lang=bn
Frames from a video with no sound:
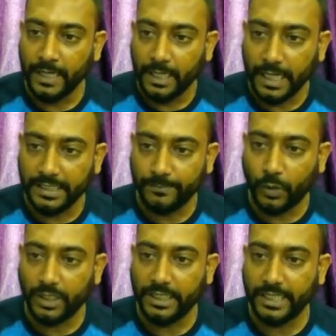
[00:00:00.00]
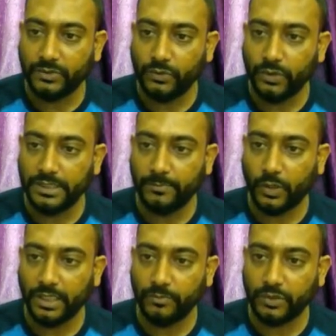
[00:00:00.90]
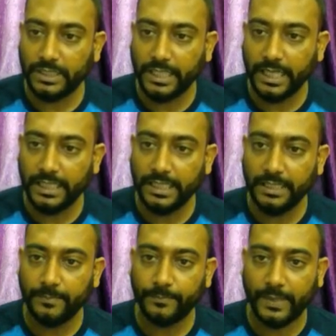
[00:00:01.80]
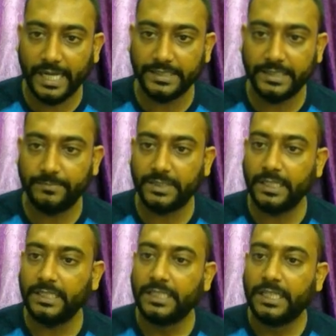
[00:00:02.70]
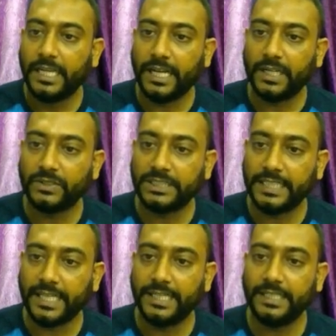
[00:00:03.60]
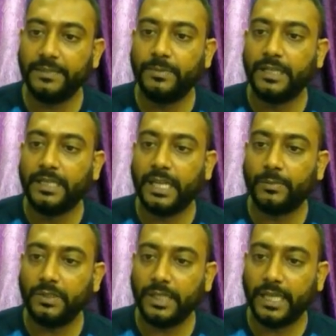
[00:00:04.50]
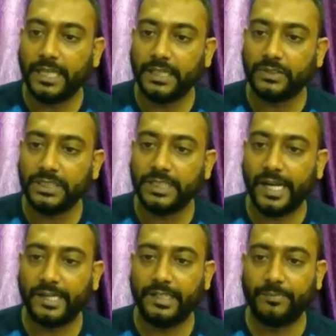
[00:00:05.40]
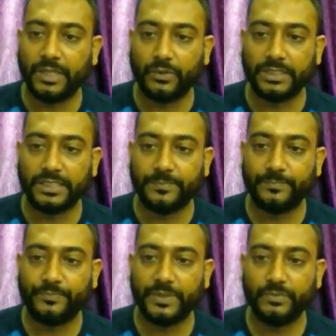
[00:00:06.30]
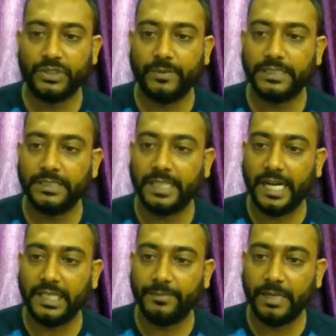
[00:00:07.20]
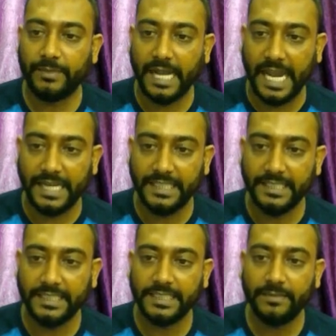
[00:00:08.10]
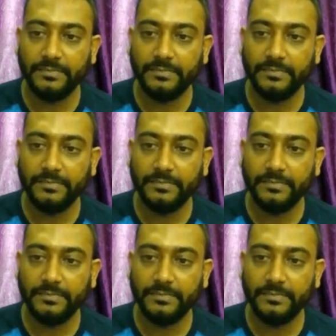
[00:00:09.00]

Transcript: এই যে বডি ট্যাগ শুরু হয়েছে বডির মধ্যে এই ফার্স্ট ডিপটা এটা হচ্ছে সেকেন্ড ডিপ এবং এইখানে হচ্ছে থার্ড ডিপটা রয়েছে বুঝতে পারছেন থার্ড ডিপে আমরা আইডি নিয়েছিলাম